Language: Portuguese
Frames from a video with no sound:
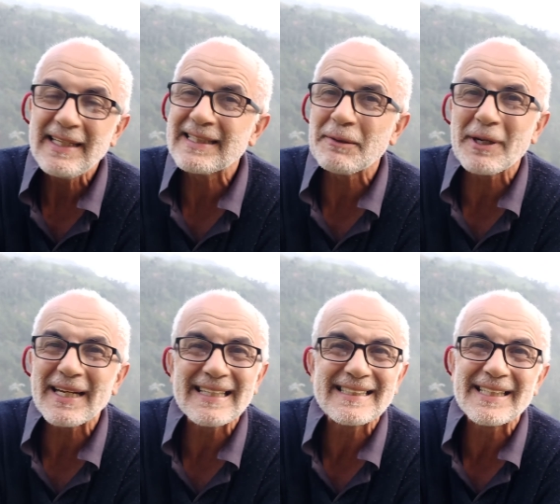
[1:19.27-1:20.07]
Então a
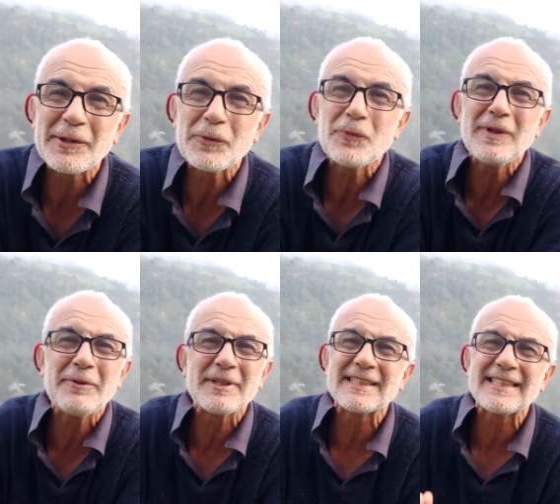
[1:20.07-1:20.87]
região
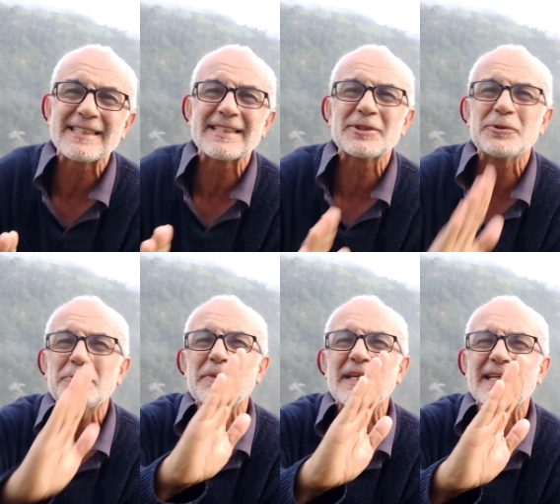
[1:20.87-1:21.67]
não existe
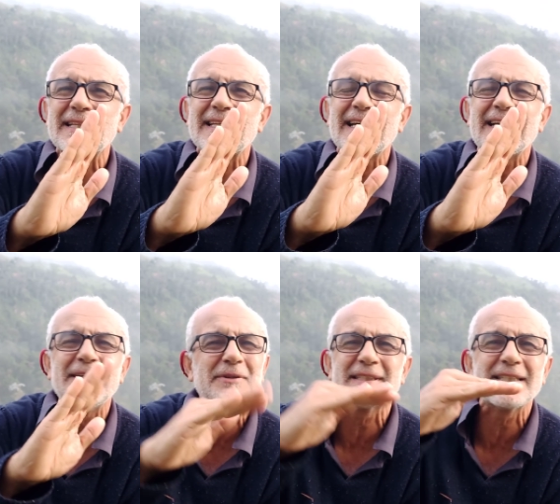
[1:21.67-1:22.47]
subida,
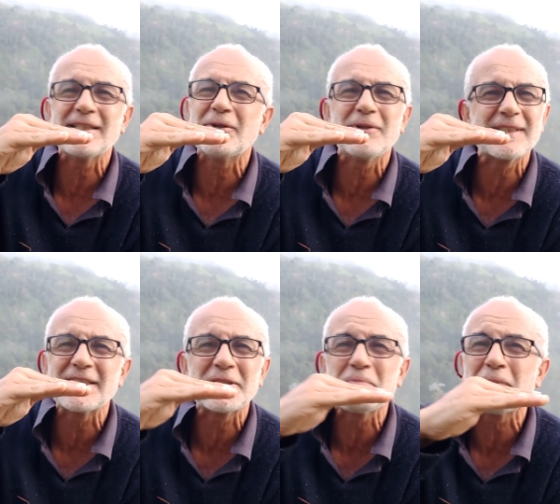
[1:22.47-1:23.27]
não, exi não
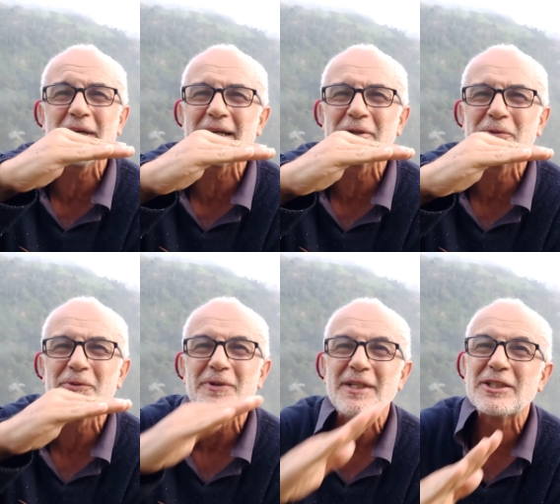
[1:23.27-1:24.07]
existe
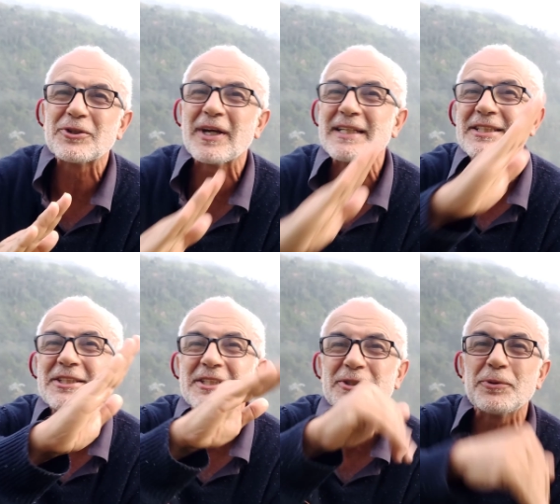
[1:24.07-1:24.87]
plano, só
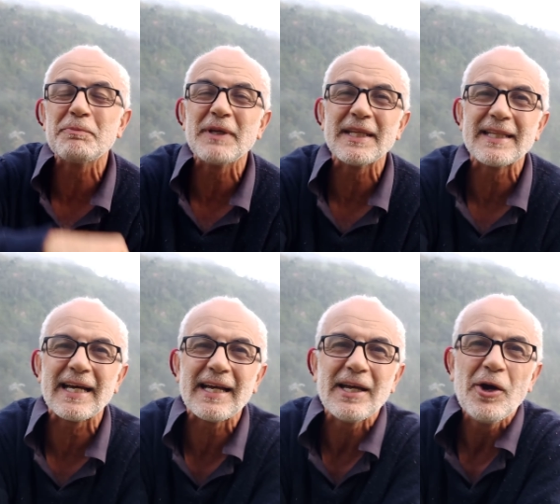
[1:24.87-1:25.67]
existe
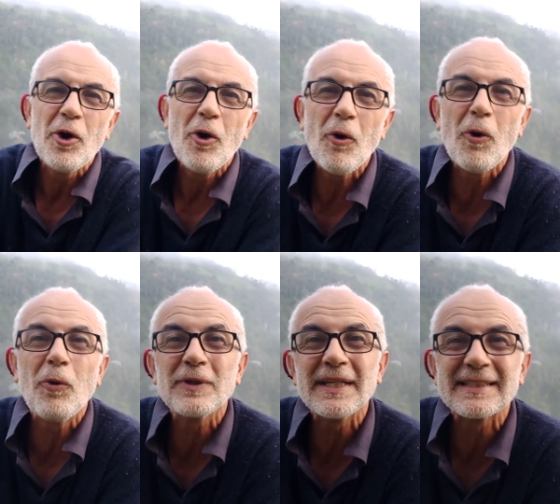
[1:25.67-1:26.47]
subida
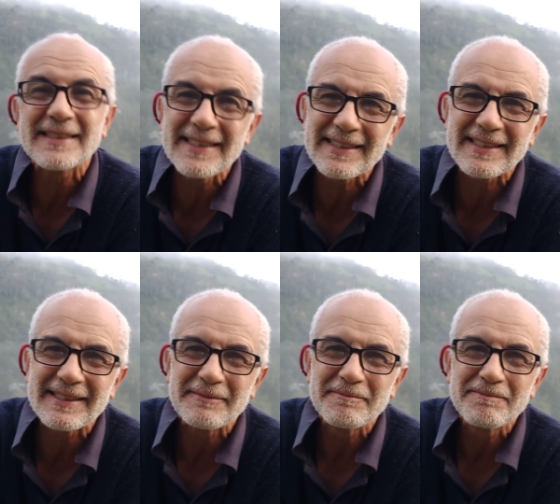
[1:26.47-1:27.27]
ou
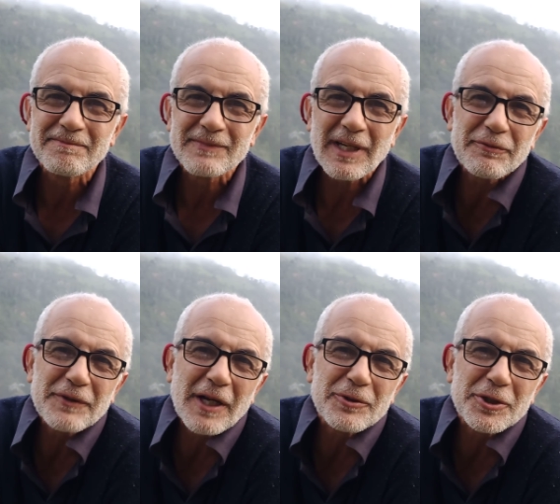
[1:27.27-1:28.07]
descida.
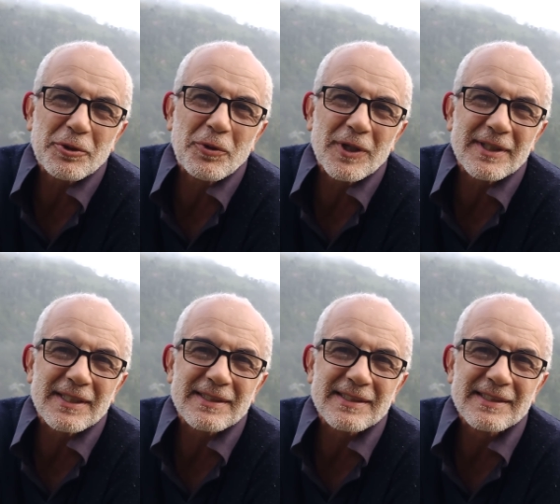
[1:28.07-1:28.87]
Afinal de
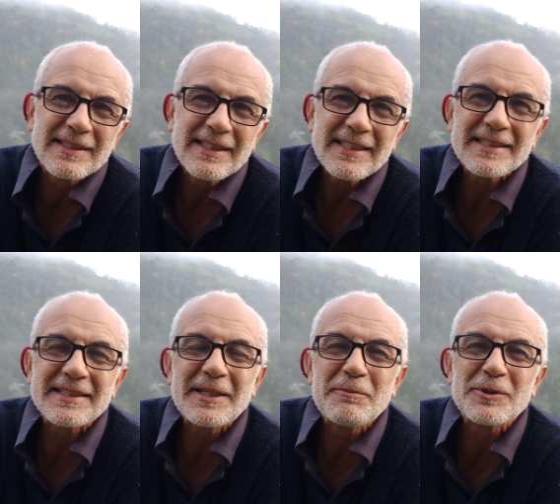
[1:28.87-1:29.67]
contas,
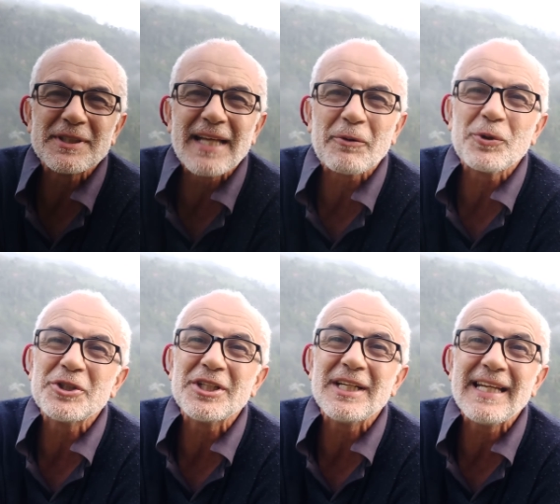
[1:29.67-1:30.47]
Estamos na
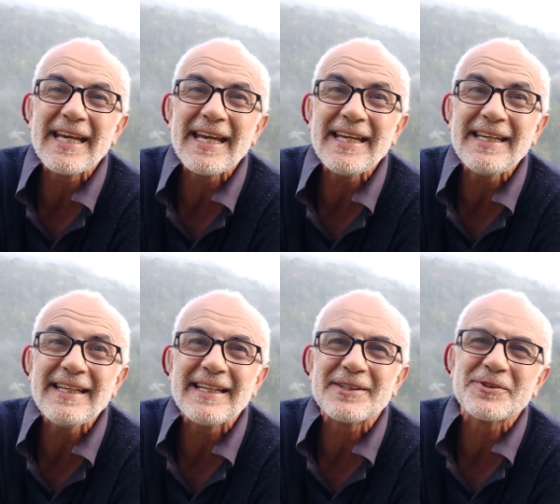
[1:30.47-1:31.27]

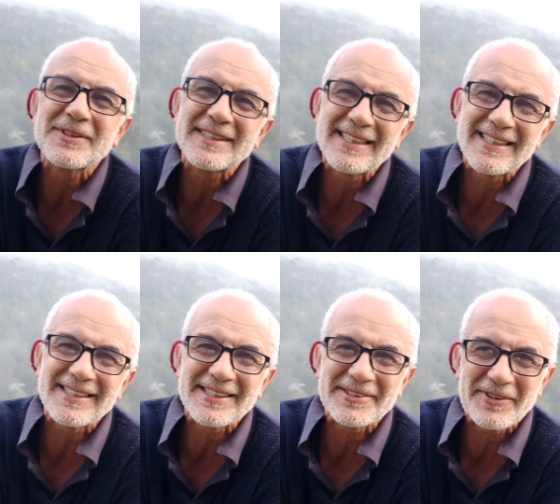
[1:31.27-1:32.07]
Cordilheira dos
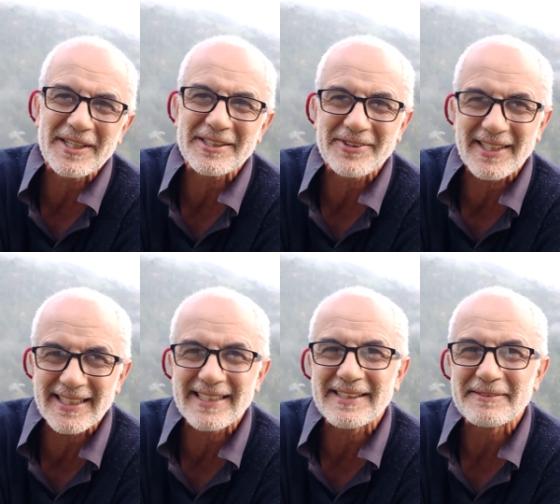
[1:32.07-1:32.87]
Andes
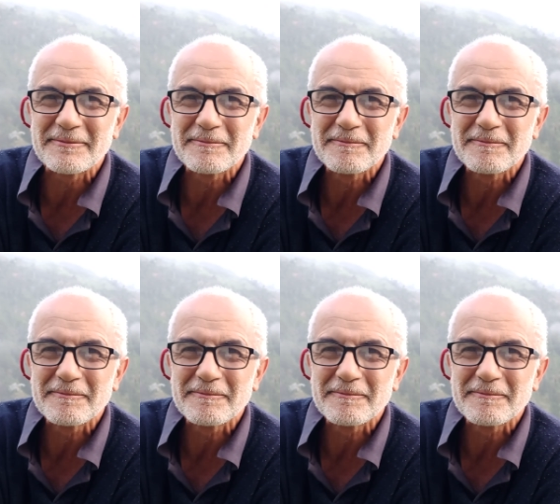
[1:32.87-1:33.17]
venezuelana.